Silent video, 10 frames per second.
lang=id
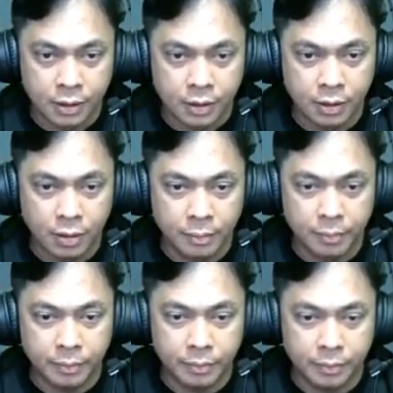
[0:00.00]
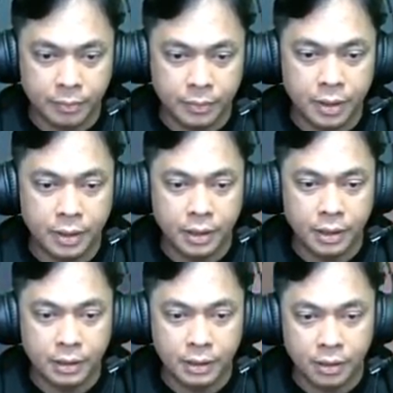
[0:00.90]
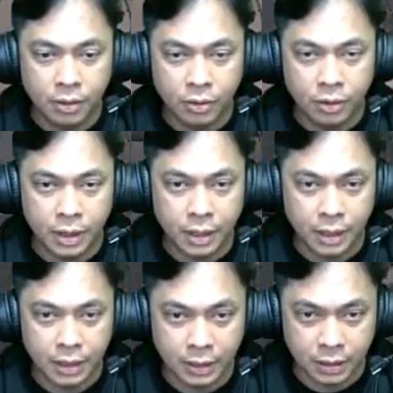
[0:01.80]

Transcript: lompat ah, Oke. Okay.